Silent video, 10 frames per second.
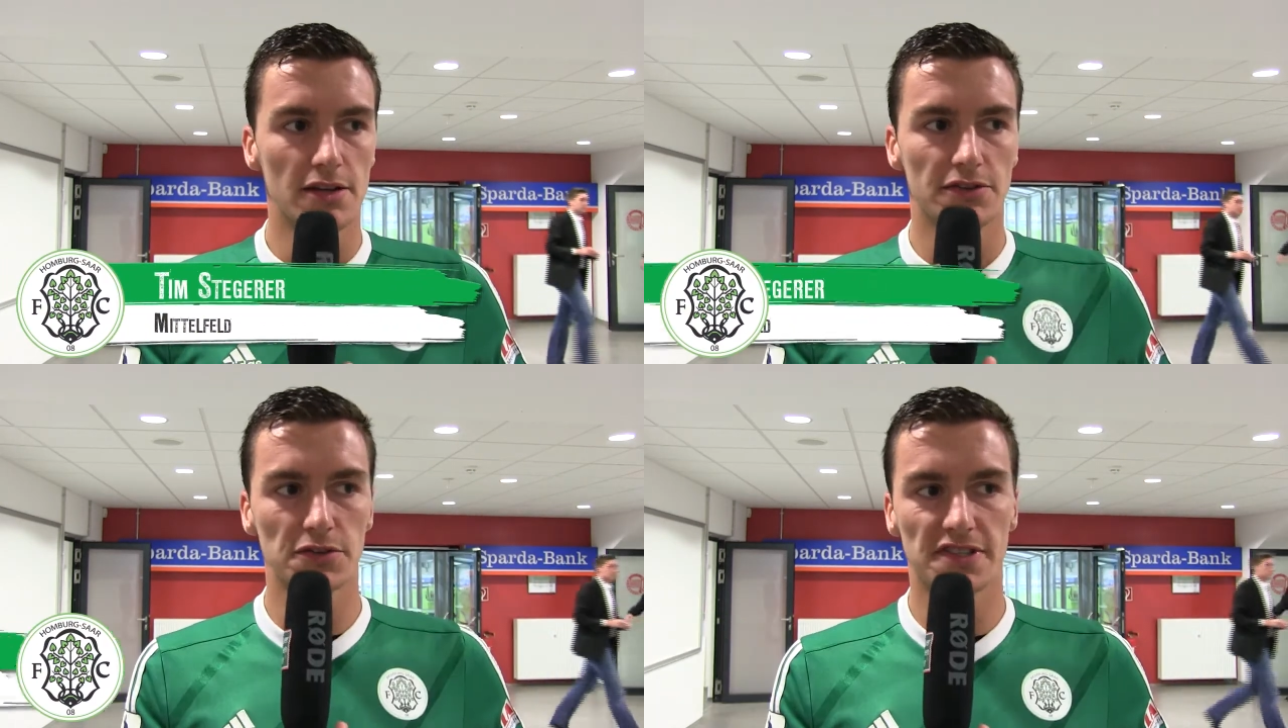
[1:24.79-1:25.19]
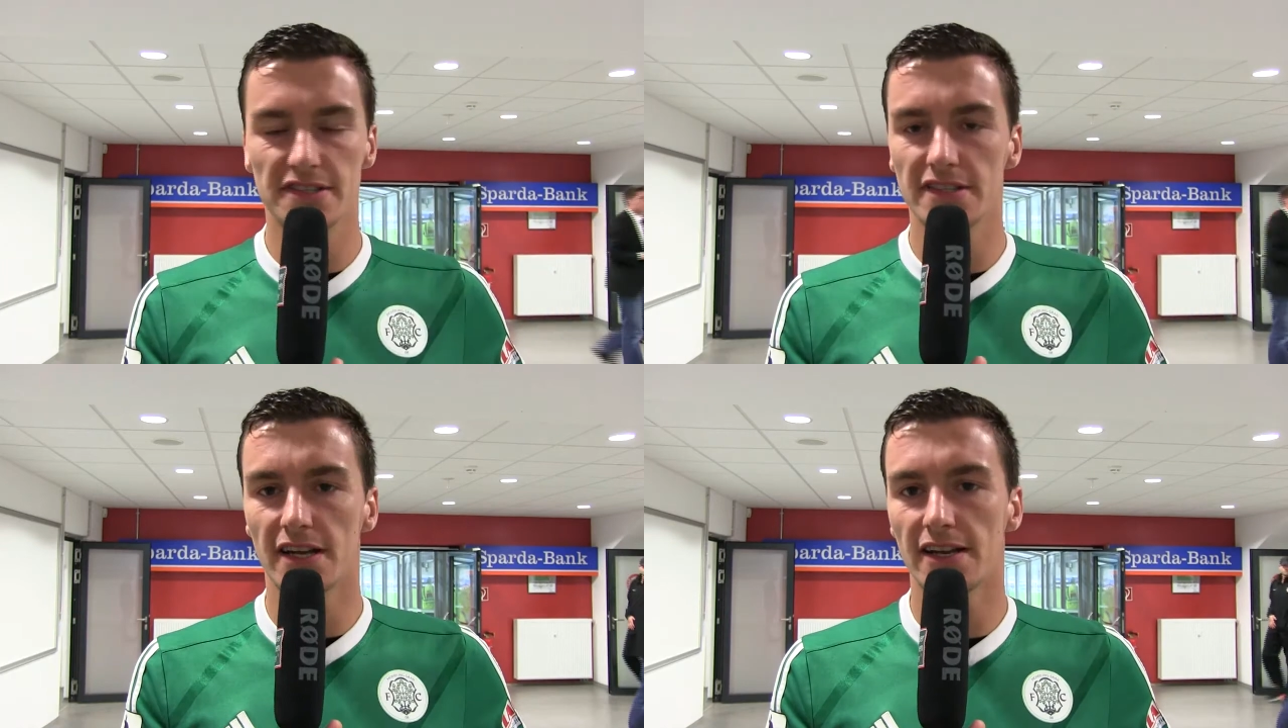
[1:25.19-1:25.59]
nutzen
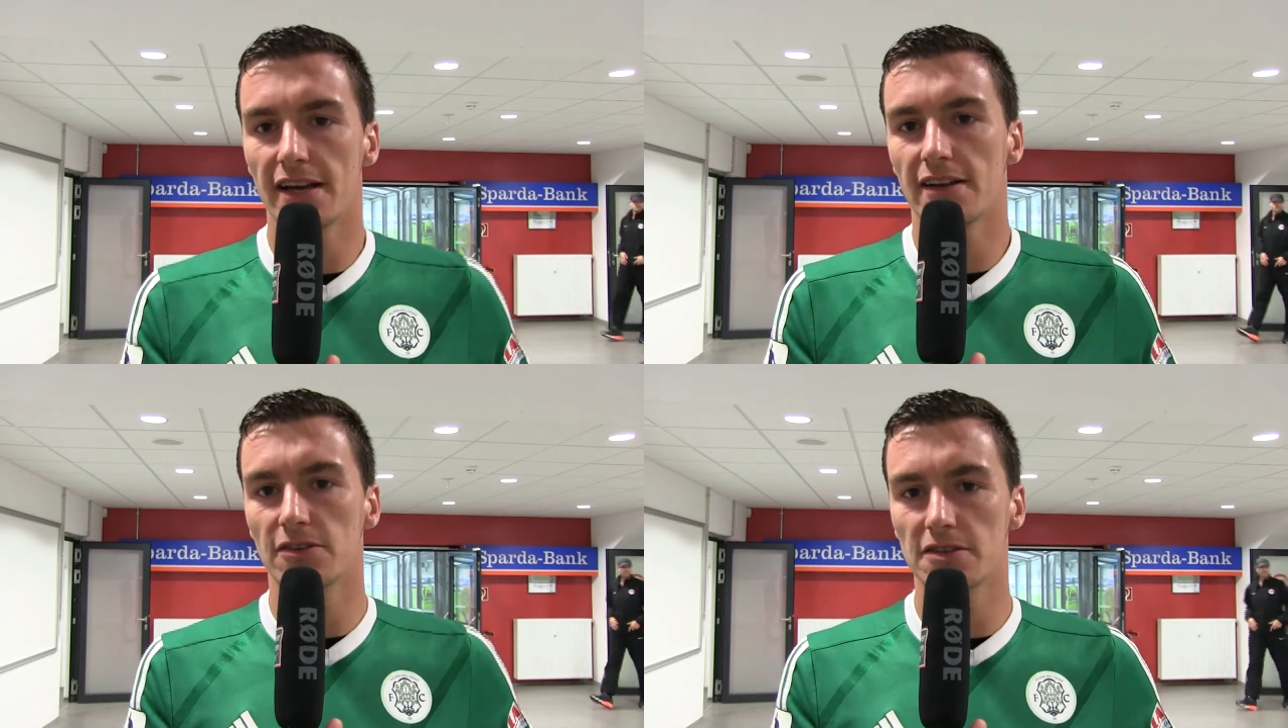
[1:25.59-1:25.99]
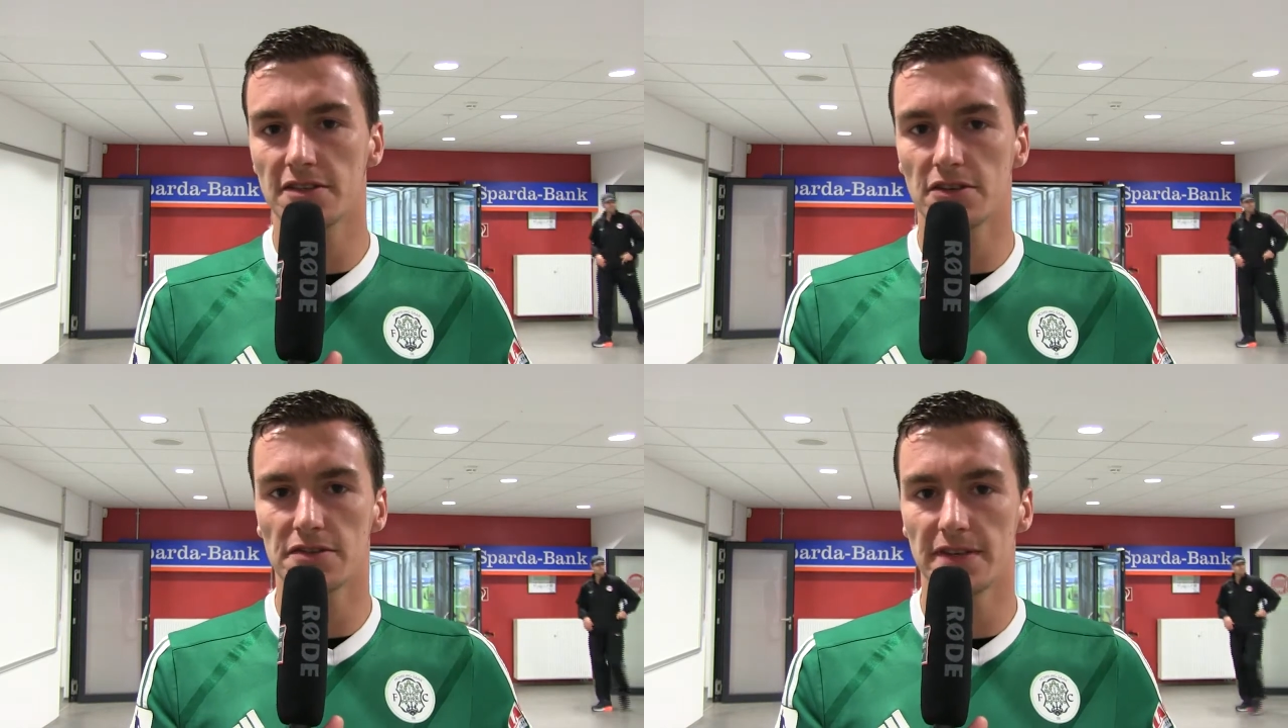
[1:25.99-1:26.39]
die dann leider Gottes
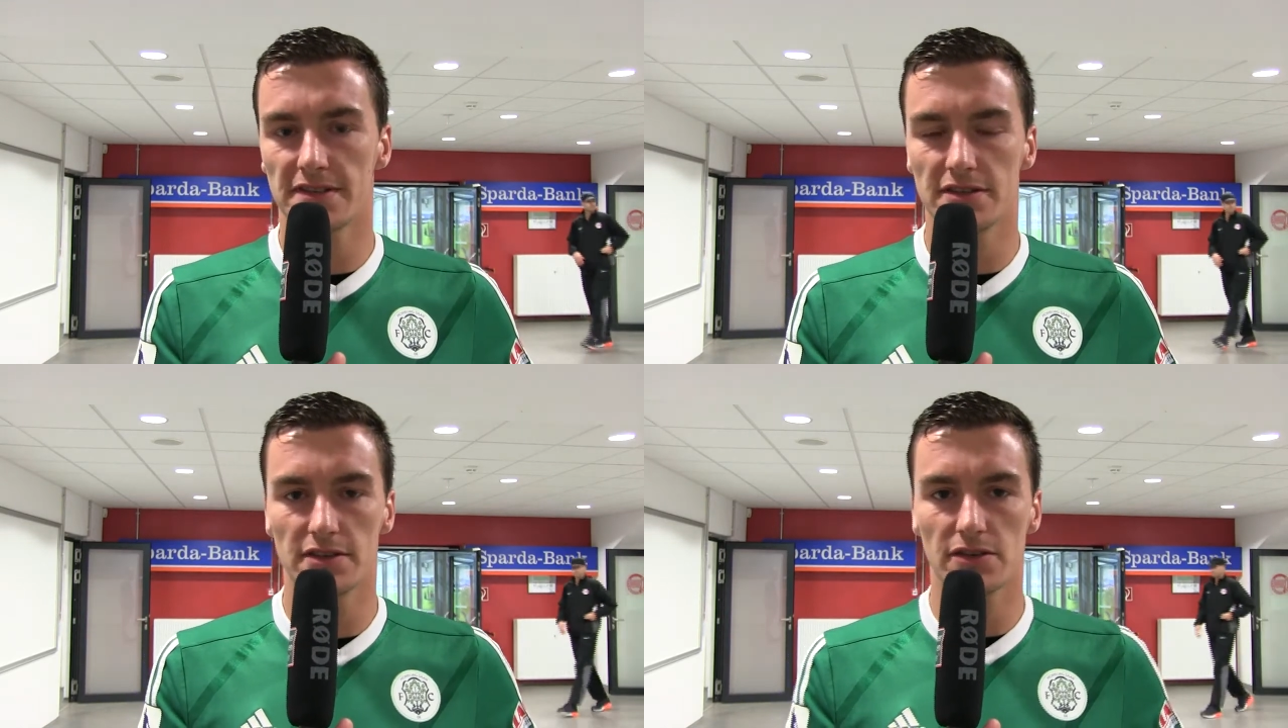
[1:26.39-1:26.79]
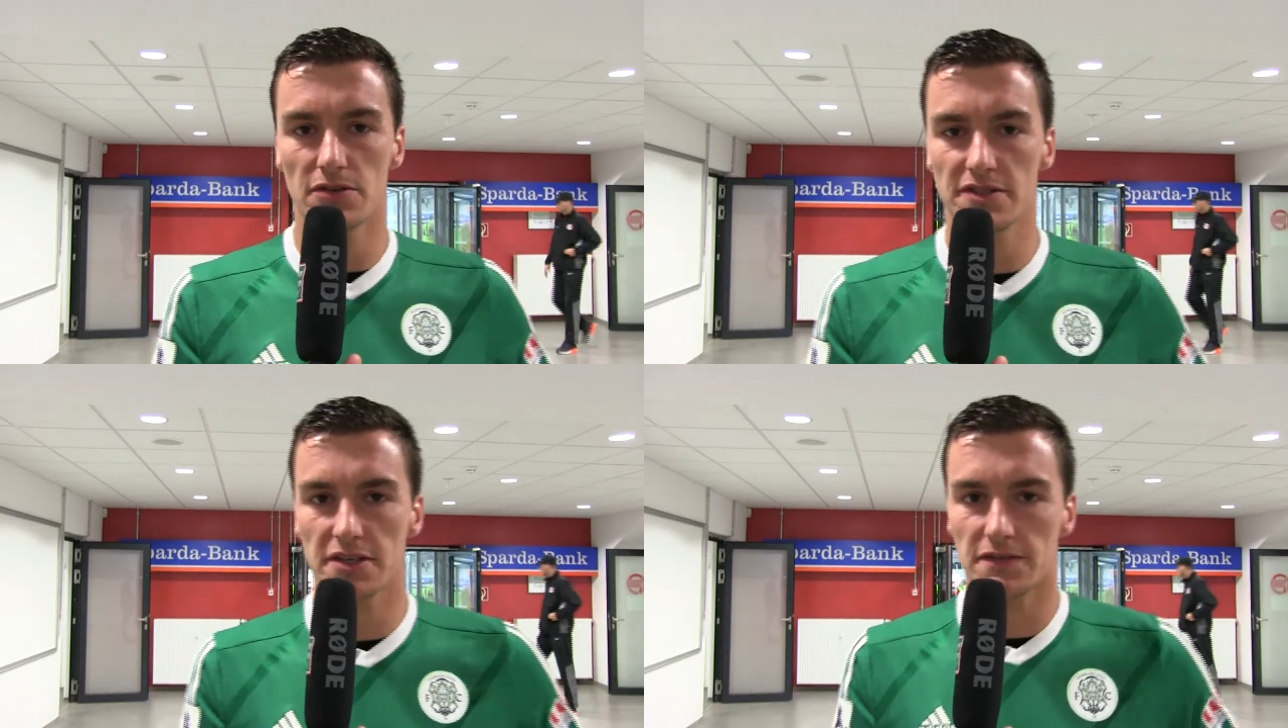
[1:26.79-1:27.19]
auswärts nicht
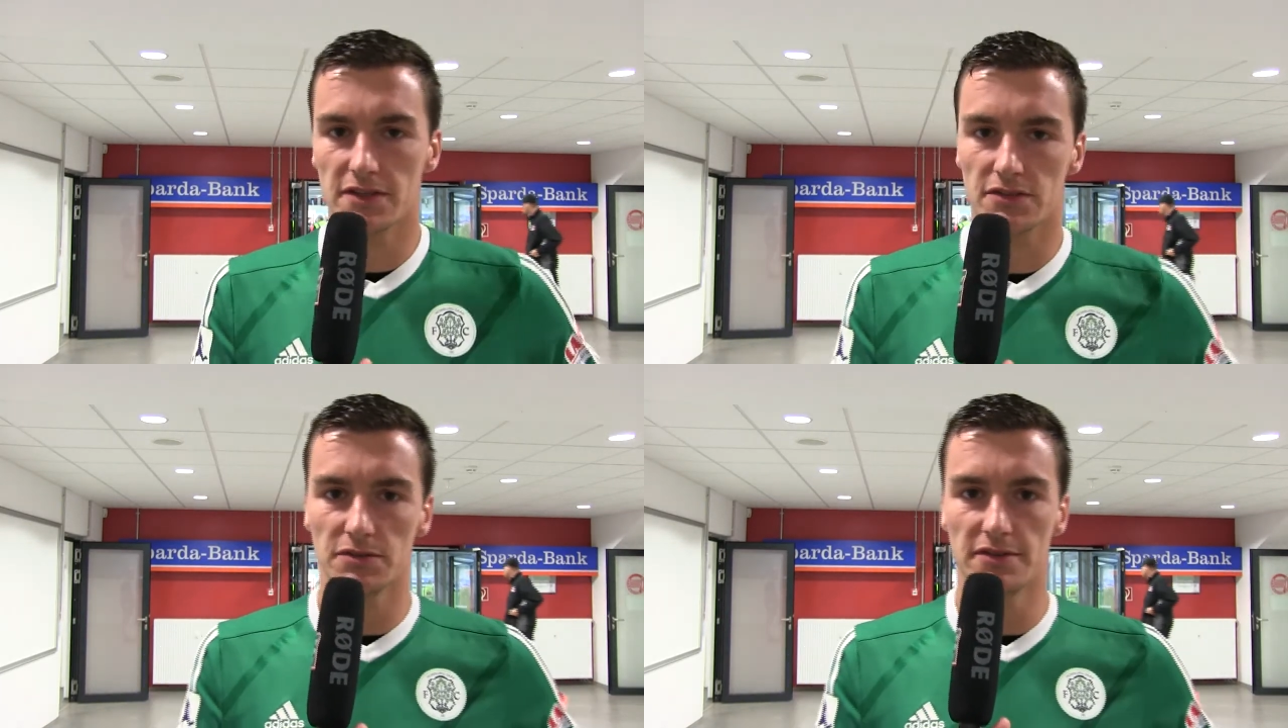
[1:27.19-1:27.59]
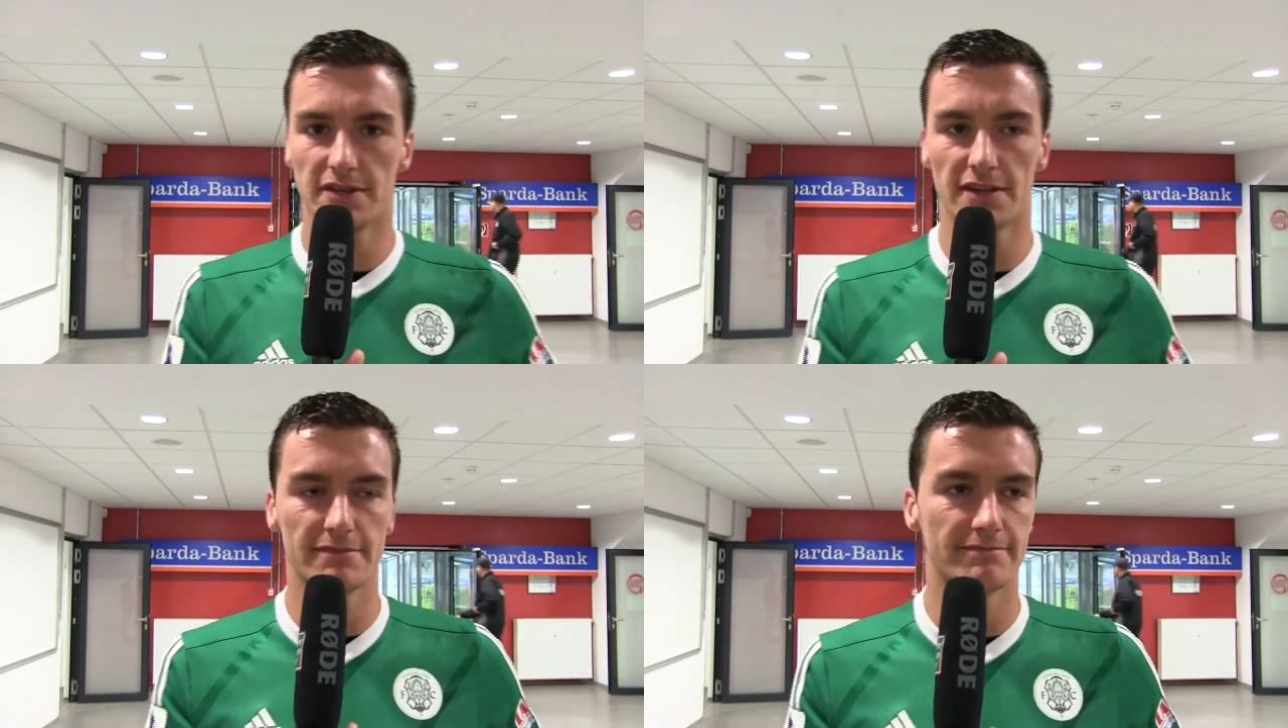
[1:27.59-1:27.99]
konsequent und
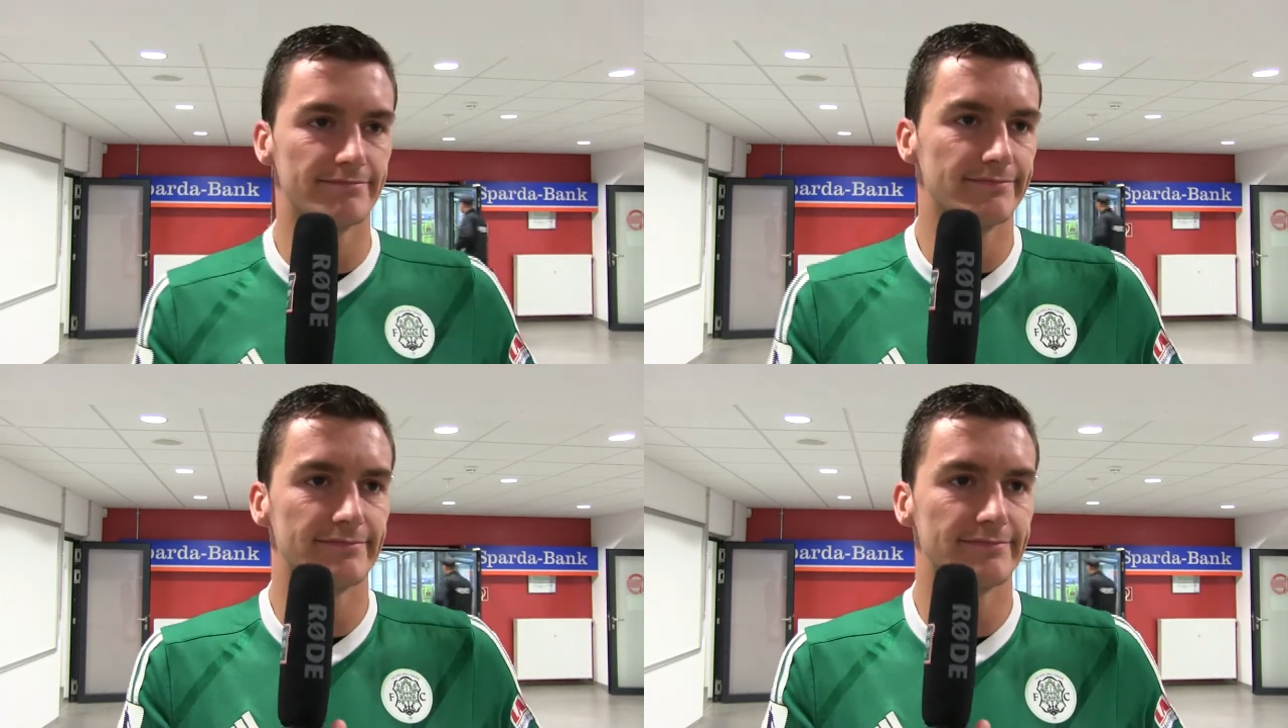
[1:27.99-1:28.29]
dann